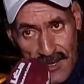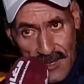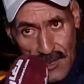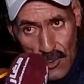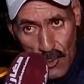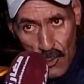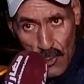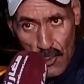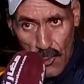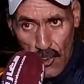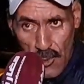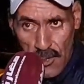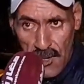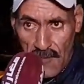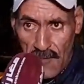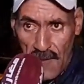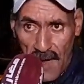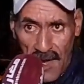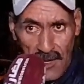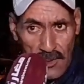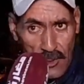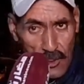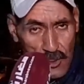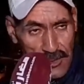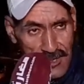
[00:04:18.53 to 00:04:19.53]
سولوا عليه
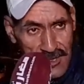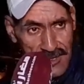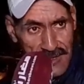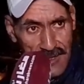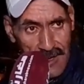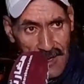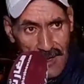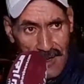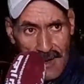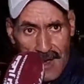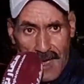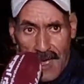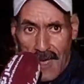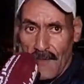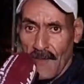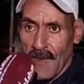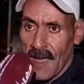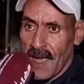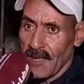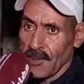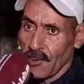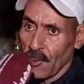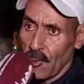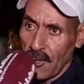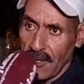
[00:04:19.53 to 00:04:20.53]
ما عنده سياره
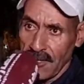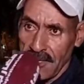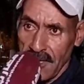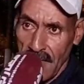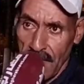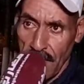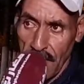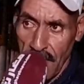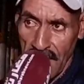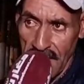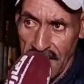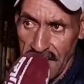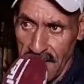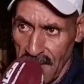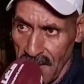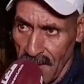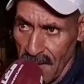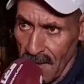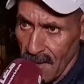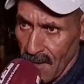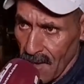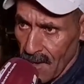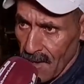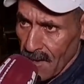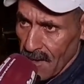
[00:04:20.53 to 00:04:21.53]
ما عنده حسابات
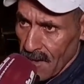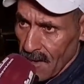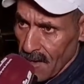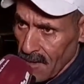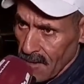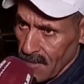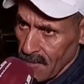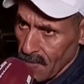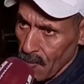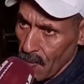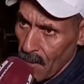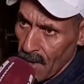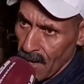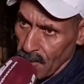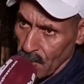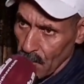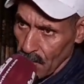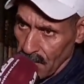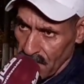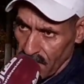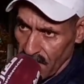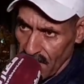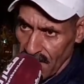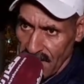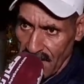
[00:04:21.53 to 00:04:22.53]
ما
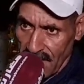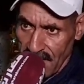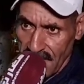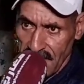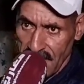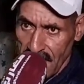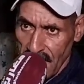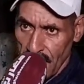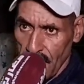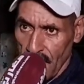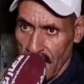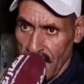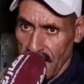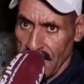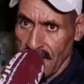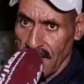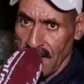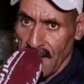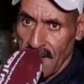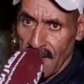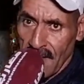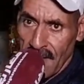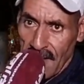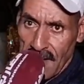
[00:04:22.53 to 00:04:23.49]
عنده تصفيه حسابات